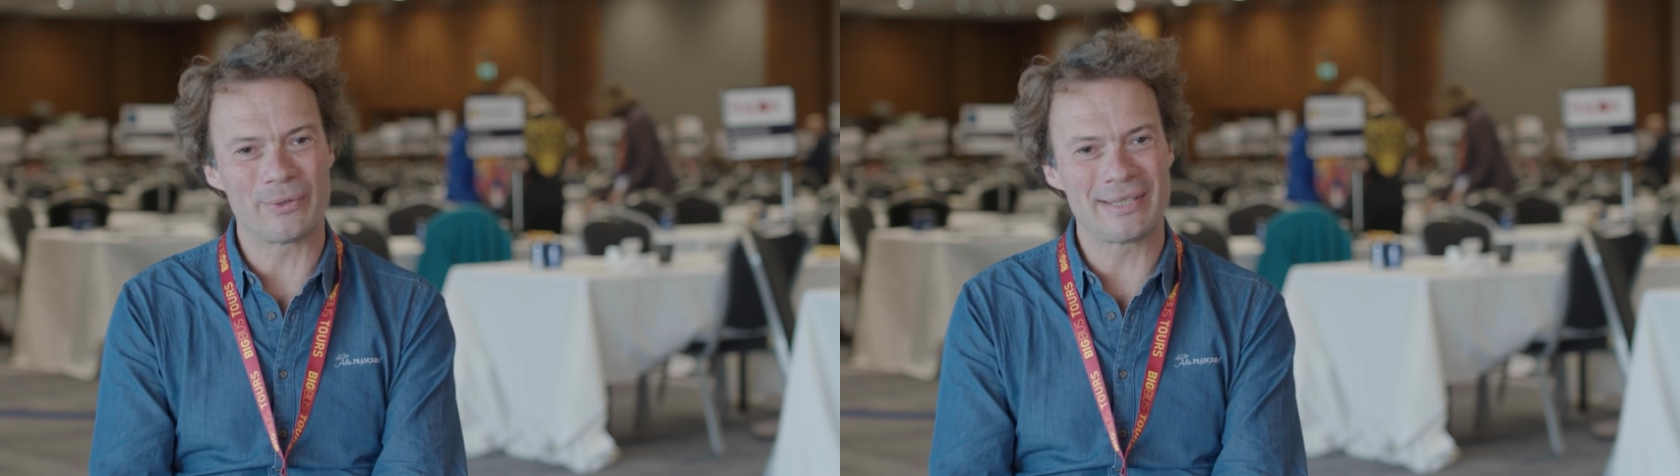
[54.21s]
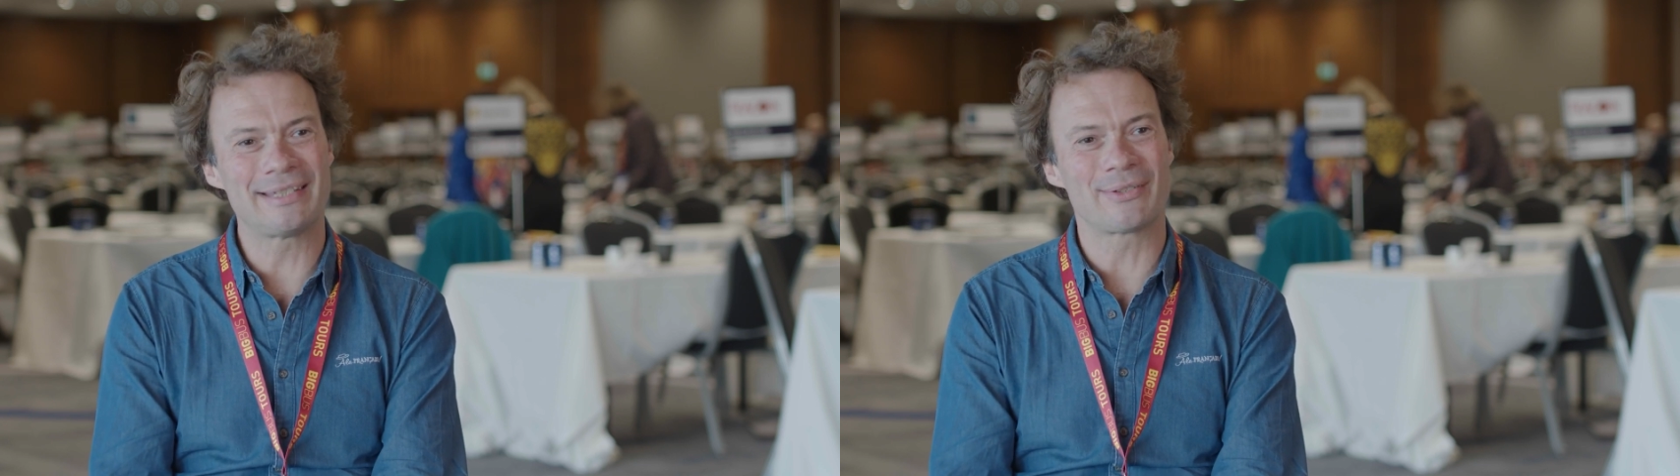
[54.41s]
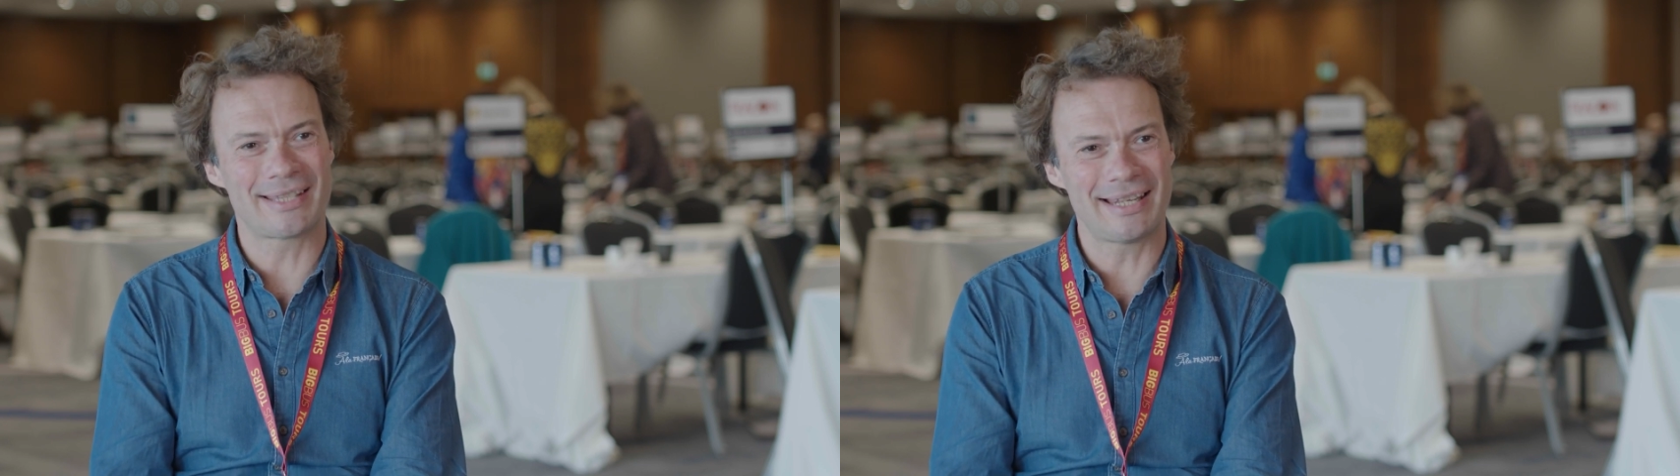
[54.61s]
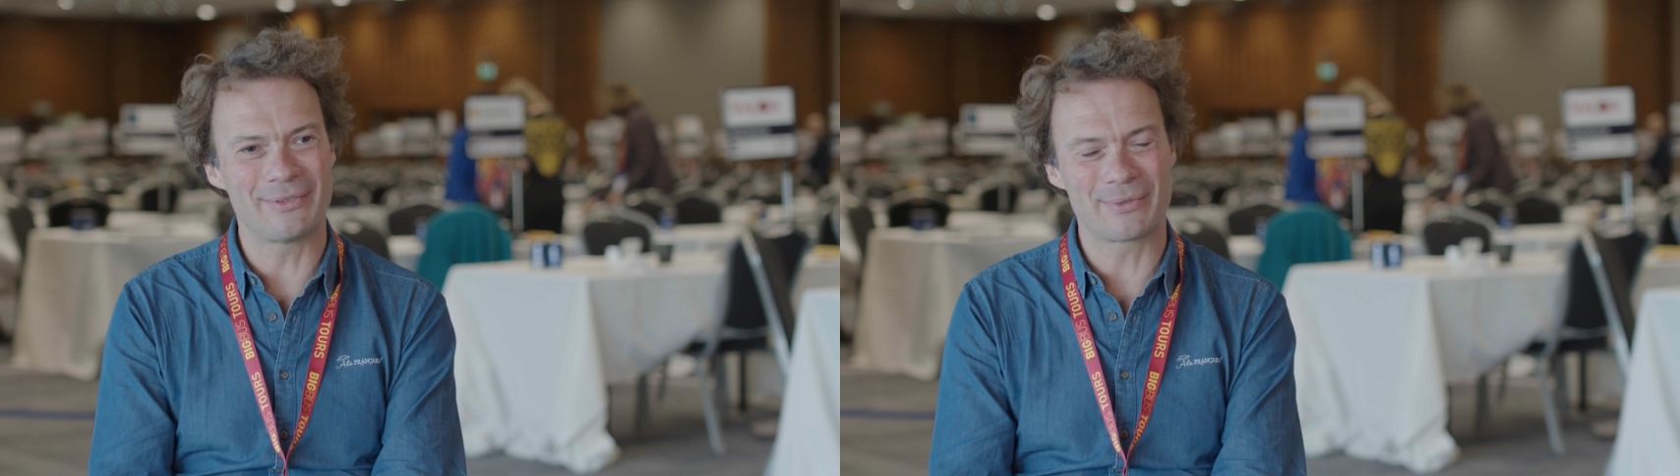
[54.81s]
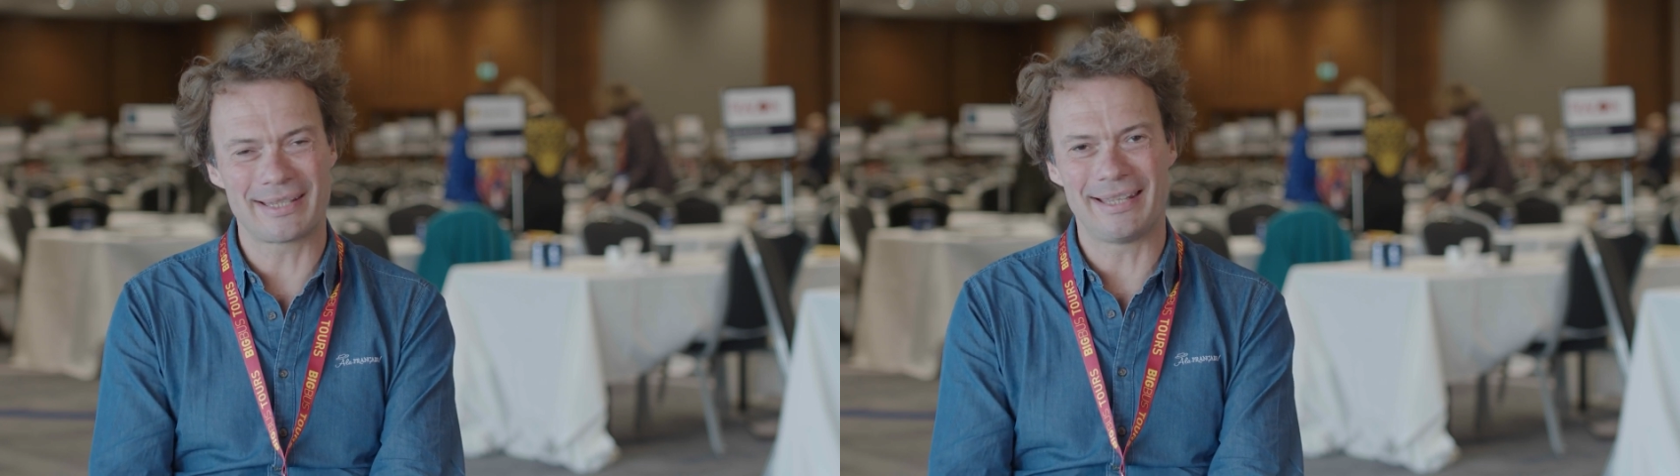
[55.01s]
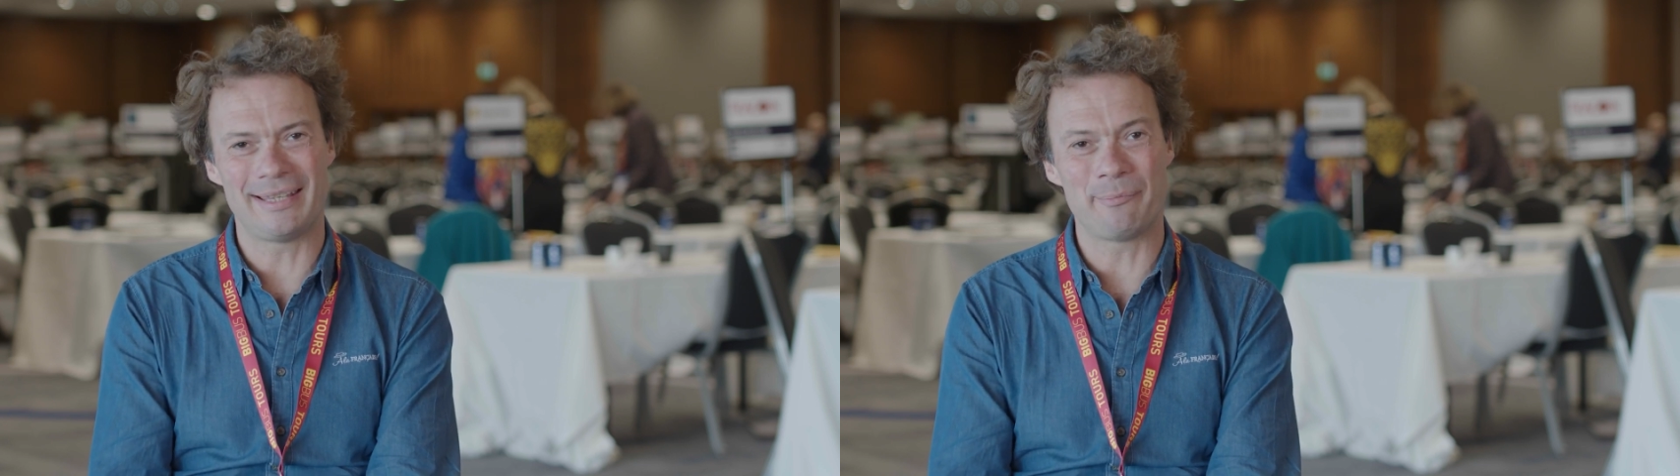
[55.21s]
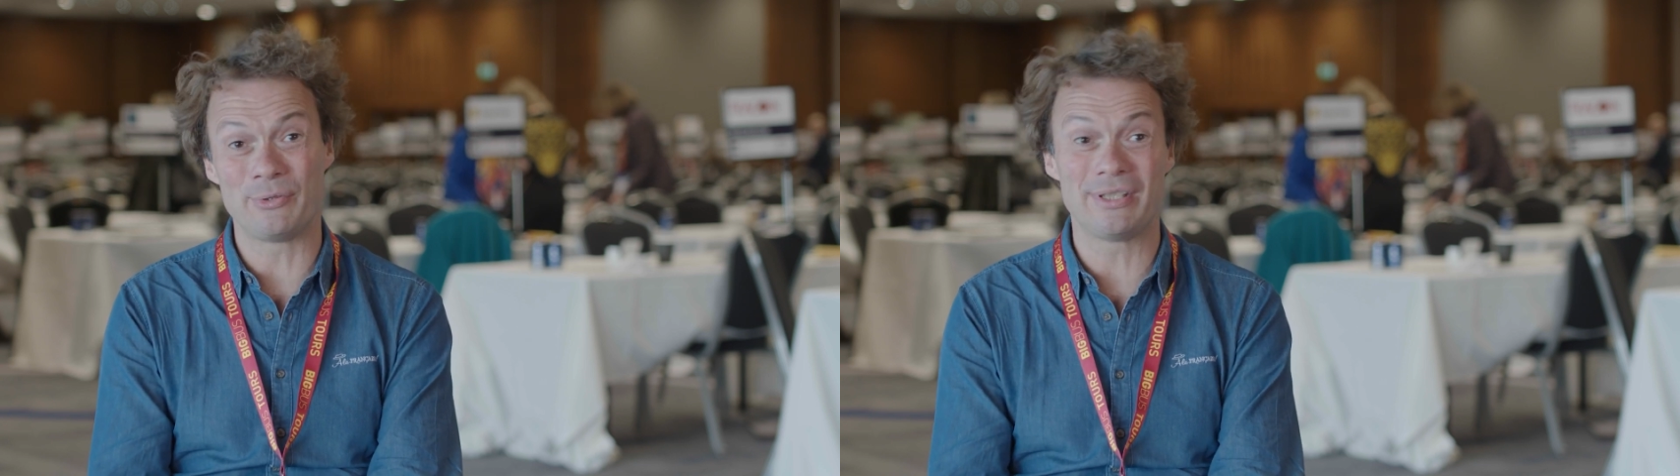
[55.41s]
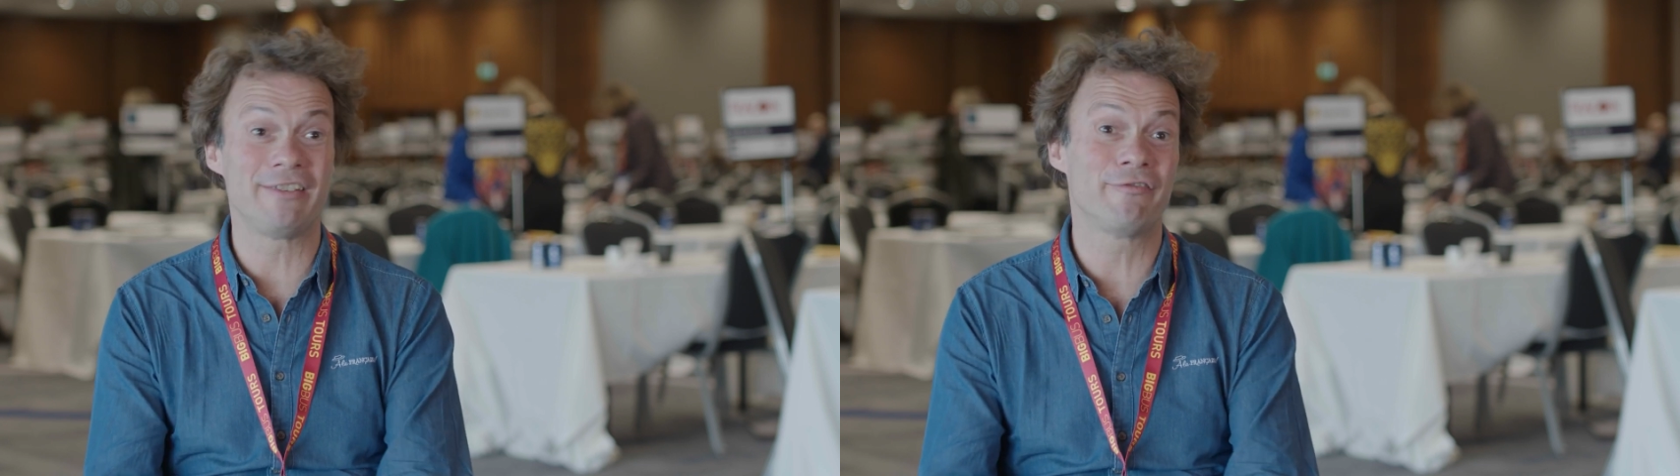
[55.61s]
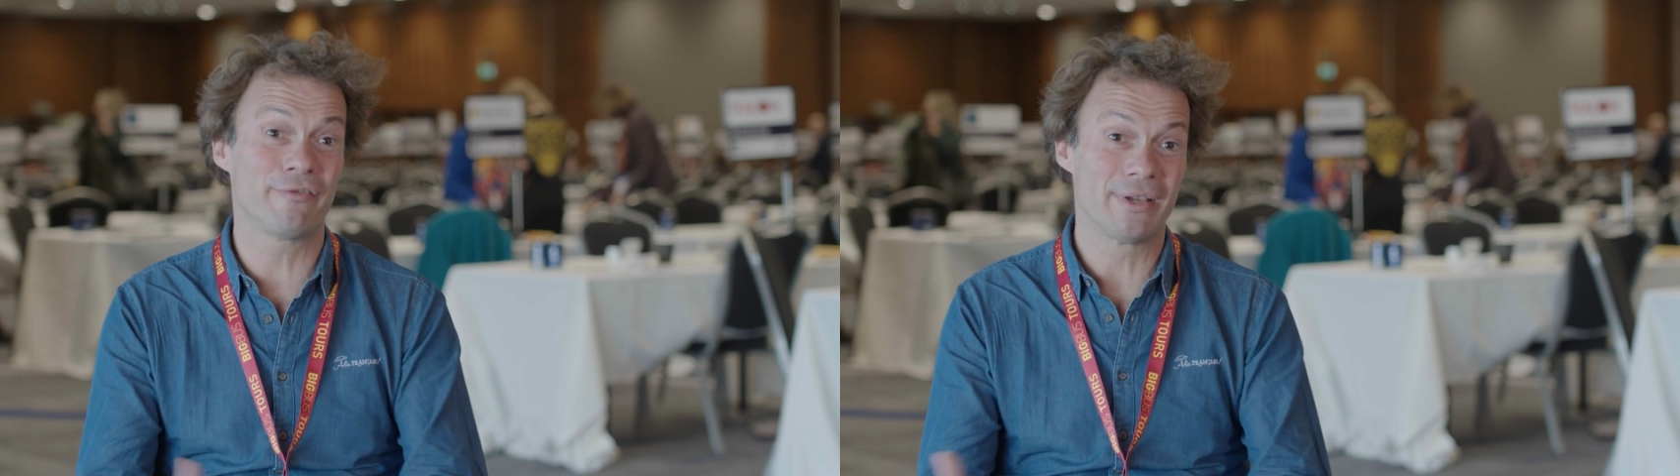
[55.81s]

en distanciel, donc ce qui était positif